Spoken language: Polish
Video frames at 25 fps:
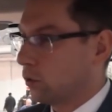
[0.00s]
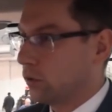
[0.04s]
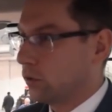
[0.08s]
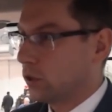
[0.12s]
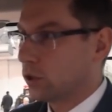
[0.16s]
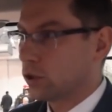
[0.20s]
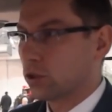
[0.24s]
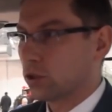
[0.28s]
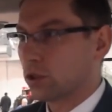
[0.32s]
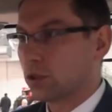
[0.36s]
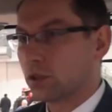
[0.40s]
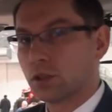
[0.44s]

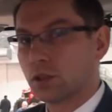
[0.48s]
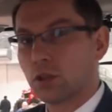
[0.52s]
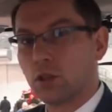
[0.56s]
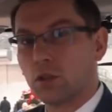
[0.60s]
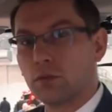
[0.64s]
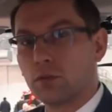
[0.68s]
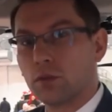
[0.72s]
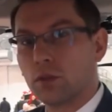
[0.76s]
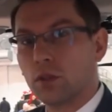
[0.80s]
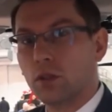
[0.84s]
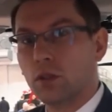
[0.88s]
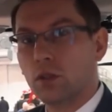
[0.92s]
również
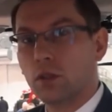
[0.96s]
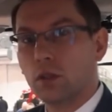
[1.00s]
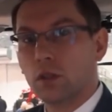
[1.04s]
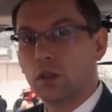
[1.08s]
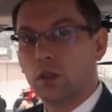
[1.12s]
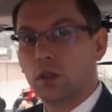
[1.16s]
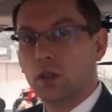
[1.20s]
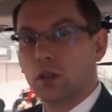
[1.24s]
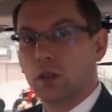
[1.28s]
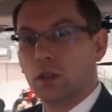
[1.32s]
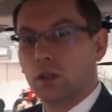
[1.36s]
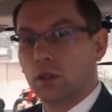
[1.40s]
schowki
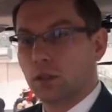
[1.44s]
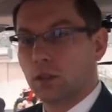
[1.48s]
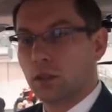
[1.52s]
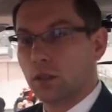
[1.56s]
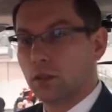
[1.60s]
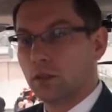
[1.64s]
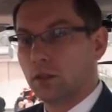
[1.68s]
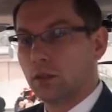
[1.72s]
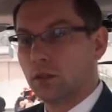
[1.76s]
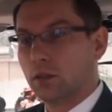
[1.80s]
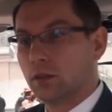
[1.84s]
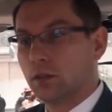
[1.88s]

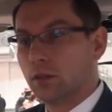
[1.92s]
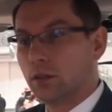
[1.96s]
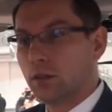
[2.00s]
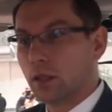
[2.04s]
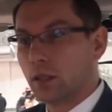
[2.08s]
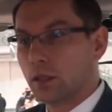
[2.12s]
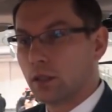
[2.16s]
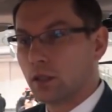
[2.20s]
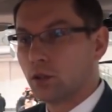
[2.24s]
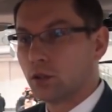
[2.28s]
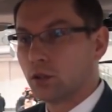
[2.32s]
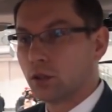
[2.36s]

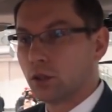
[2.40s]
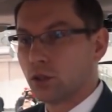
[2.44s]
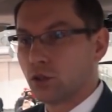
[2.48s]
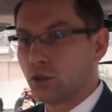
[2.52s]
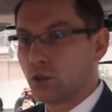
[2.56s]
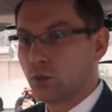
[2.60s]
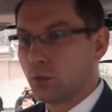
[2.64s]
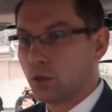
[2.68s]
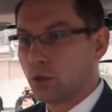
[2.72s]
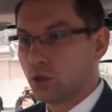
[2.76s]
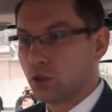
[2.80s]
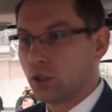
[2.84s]
Dlatego
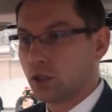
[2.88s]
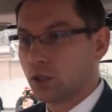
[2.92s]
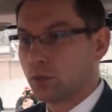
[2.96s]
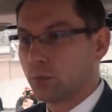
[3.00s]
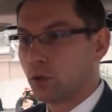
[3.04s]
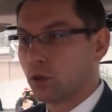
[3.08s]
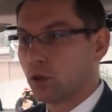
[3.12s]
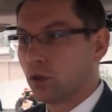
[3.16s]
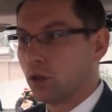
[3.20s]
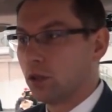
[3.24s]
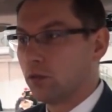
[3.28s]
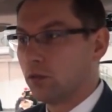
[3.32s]
też można
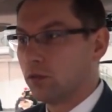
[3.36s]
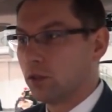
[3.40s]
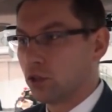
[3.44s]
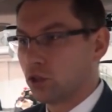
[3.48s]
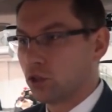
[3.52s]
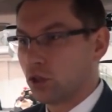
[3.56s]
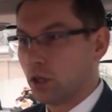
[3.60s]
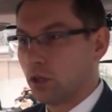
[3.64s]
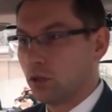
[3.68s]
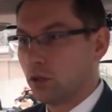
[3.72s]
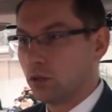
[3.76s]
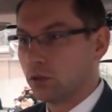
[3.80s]
spokojnie
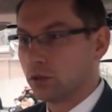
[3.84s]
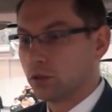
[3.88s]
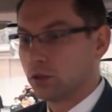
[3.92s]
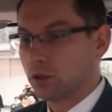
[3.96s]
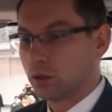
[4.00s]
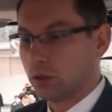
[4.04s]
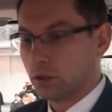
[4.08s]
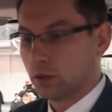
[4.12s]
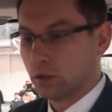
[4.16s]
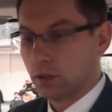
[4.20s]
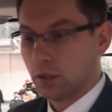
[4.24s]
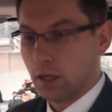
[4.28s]

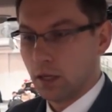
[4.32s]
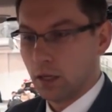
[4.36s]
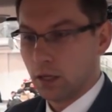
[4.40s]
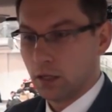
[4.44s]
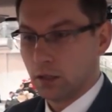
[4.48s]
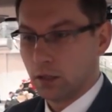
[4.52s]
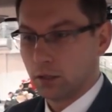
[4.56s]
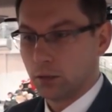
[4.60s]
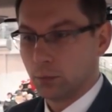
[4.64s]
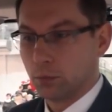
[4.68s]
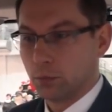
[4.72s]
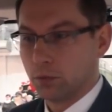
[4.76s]
wjeżdżając
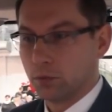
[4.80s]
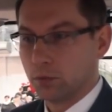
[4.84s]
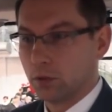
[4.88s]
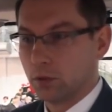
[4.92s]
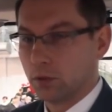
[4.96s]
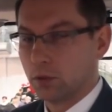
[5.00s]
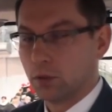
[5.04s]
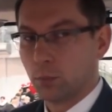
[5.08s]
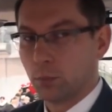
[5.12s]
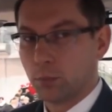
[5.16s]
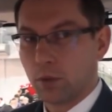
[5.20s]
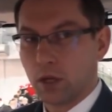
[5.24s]
na,
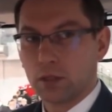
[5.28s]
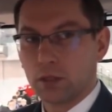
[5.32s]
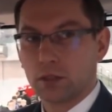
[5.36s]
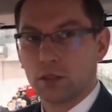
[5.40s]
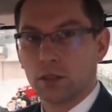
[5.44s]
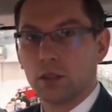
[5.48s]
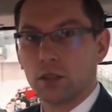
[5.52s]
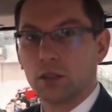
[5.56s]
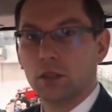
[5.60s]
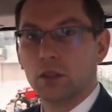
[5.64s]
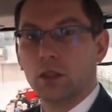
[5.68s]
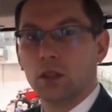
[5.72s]
do
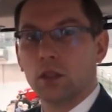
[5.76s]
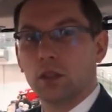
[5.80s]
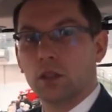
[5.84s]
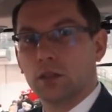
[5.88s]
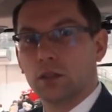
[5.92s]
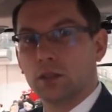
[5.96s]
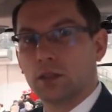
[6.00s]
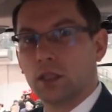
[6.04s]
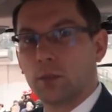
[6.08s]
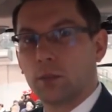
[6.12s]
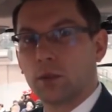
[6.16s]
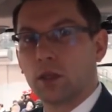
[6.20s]
pracy
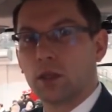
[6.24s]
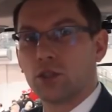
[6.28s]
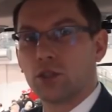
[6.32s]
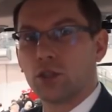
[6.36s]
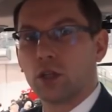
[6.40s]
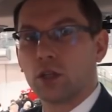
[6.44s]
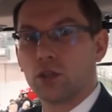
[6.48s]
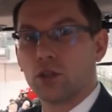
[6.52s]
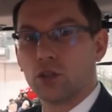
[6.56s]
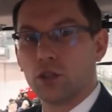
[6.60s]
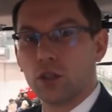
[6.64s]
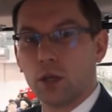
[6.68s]

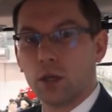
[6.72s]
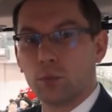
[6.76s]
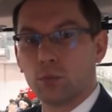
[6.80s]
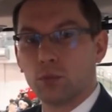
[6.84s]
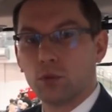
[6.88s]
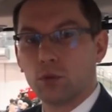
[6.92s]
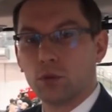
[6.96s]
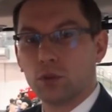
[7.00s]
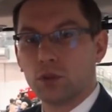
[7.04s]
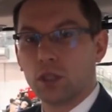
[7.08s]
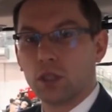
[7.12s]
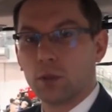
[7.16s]
zabrać jakiś
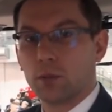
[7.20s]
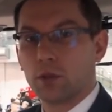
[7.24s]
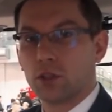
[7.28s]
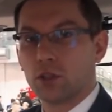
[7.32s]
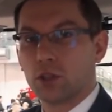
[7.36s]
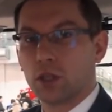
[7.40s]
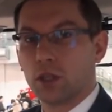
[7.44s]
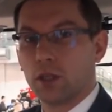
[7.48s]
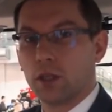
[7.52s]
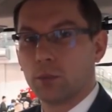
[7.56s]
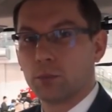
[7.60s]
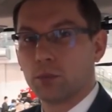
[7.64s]
napój,
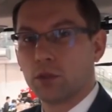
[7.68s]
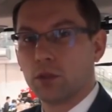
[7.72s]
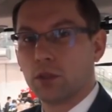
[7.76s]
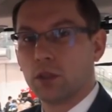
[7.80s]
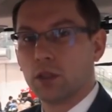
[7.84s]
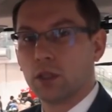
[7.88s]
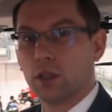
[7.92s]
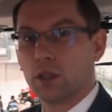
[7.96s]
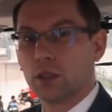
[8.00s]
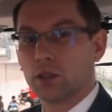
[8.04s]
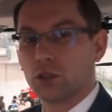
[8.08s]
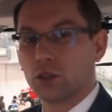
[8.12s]
zabrać
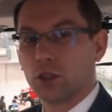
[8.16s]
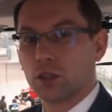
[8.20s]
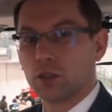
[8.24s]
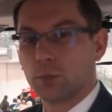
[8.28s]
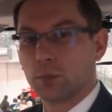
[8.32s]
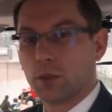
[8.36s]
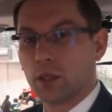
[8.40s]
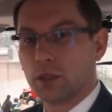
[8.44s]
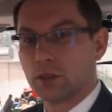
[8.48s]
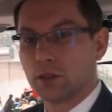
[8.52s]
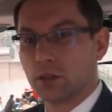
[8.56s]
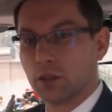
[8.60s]
kanapki na
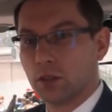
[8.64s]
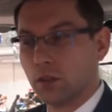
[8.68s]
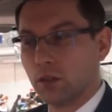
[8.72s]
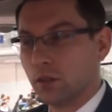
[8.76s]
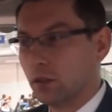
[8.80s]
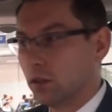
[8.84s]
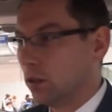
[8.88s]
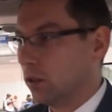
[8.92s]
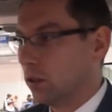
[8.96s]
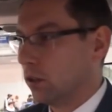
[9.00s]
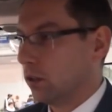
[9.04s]
czas pracy